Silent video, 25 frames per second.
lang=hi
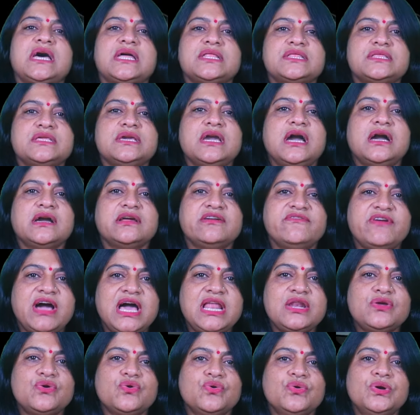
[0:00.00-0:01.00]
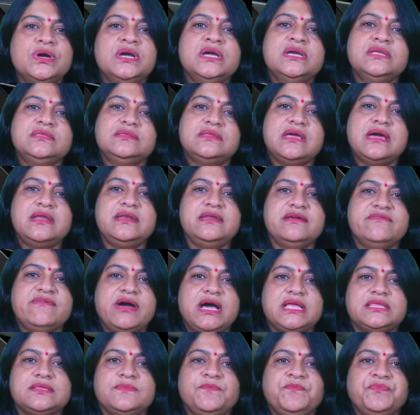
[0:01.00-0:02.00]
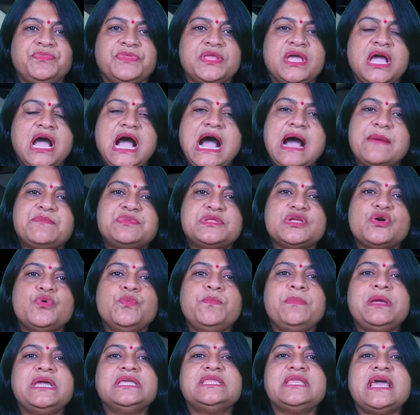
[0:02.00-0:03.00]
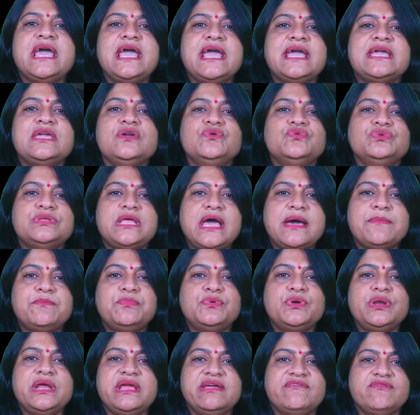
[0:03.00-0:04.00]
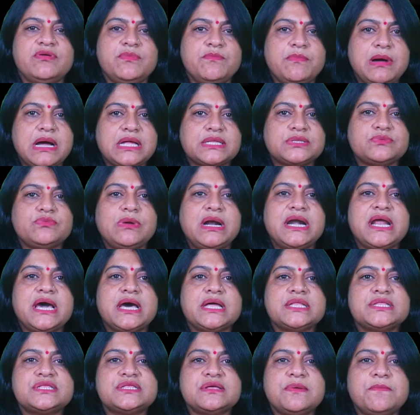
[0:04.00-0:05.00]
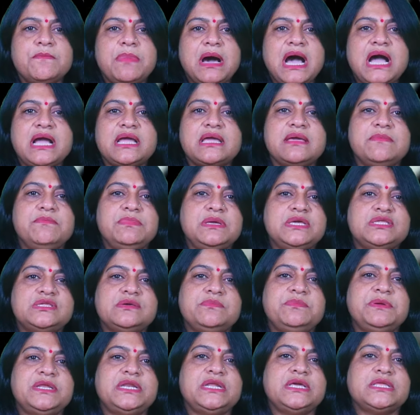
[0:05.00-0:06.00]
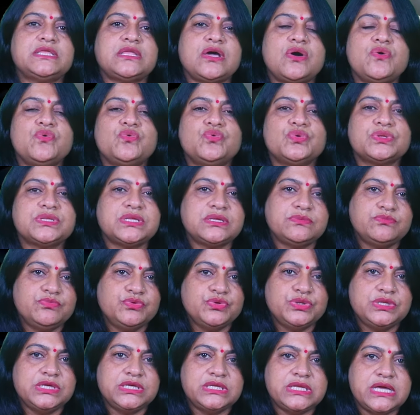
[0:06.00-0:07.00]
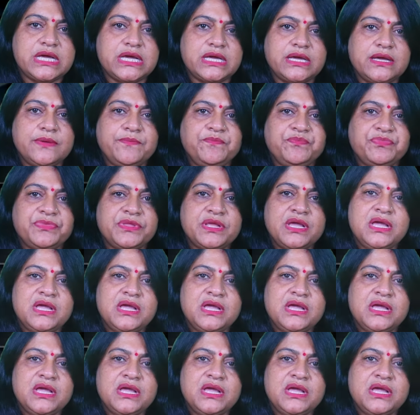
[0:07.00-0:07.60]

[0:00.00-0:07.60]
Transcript: दास जी अग्रवाल को धन्यवाद आपसे उम्मीद है कि उदयपुर एवं बांसवाड़ा संभाग के बीजेपी नेताओं को सदबुद्धि देंगे